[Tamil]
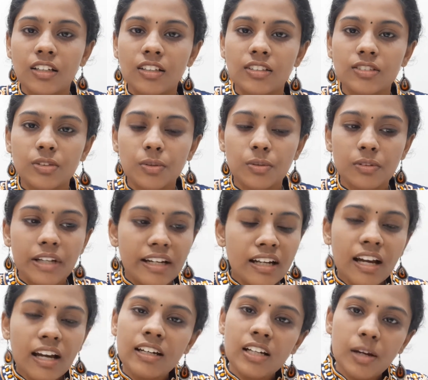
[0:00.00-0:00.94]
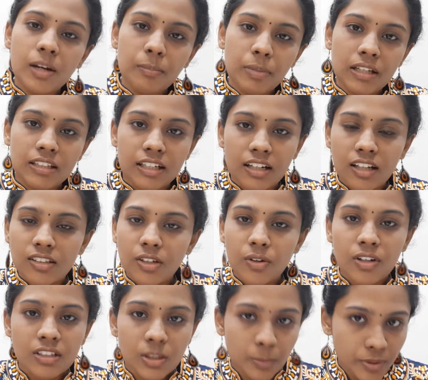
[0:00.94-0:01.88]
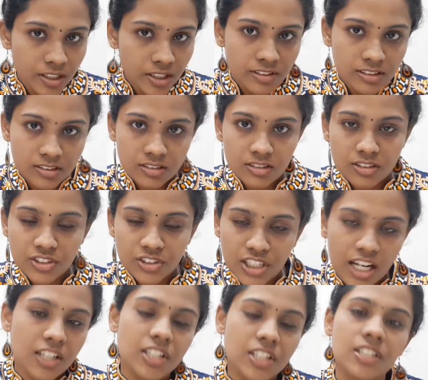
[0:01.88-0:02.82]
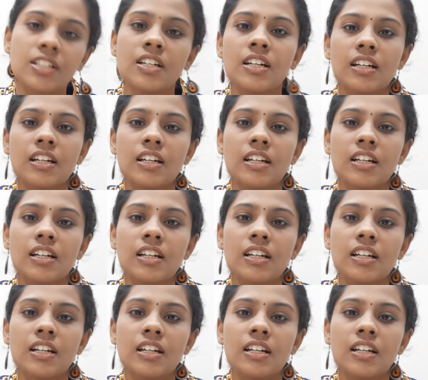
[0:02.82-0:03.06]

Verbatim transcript: ஸோ என்ன இருக்குன்னு பார்த்தீங்கன்னா அந்த குழந்தை பேர் வந்து ஜாஷ்